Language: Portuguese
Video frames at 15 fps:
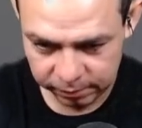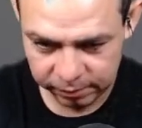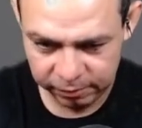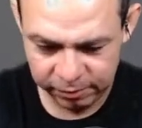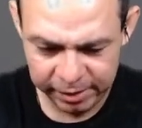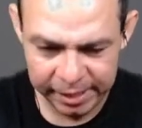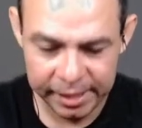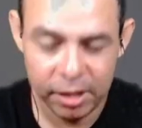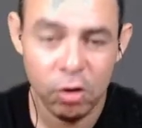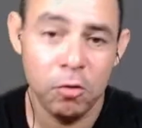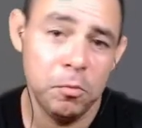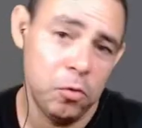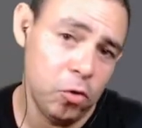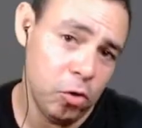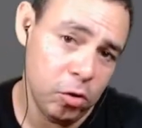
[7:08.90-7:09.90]
Vai que eu
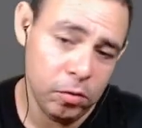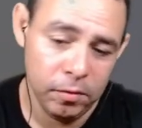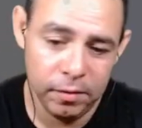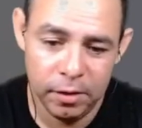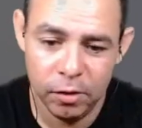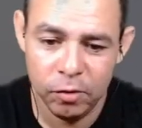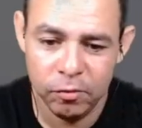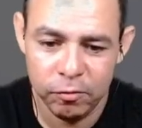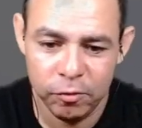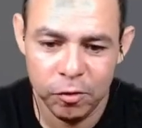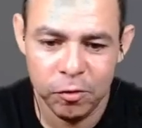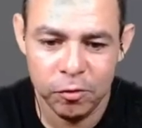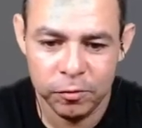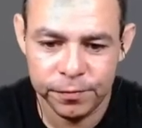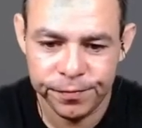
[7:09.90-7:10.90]
morro, eu não
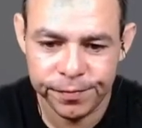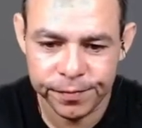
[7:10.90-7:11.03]
vou